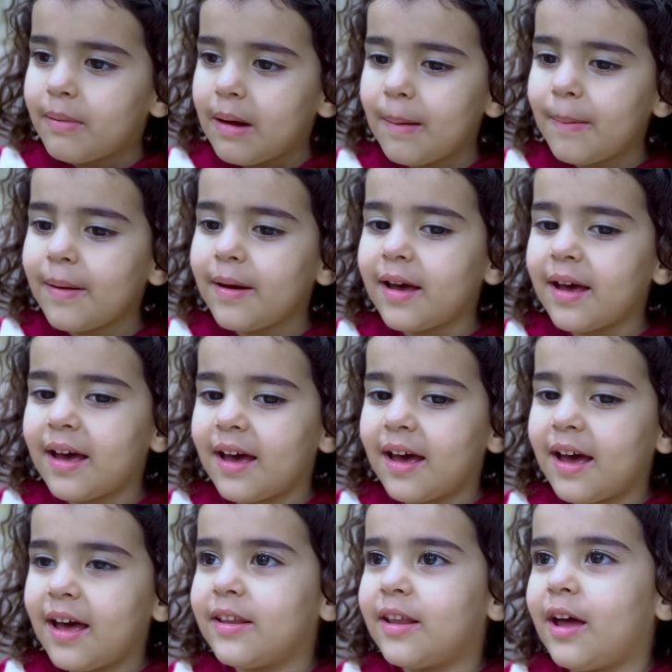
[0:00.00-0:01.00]

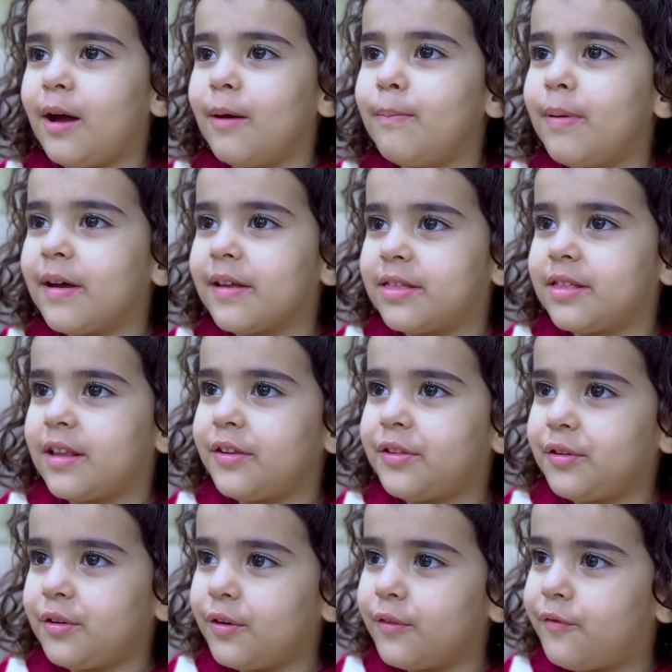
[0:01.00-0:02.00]
انا حبيت لك
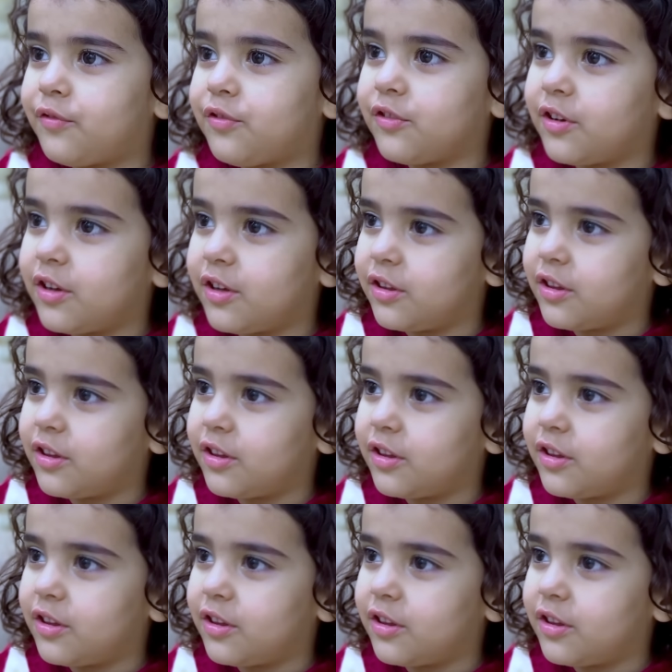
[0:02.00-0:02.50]
اتلسع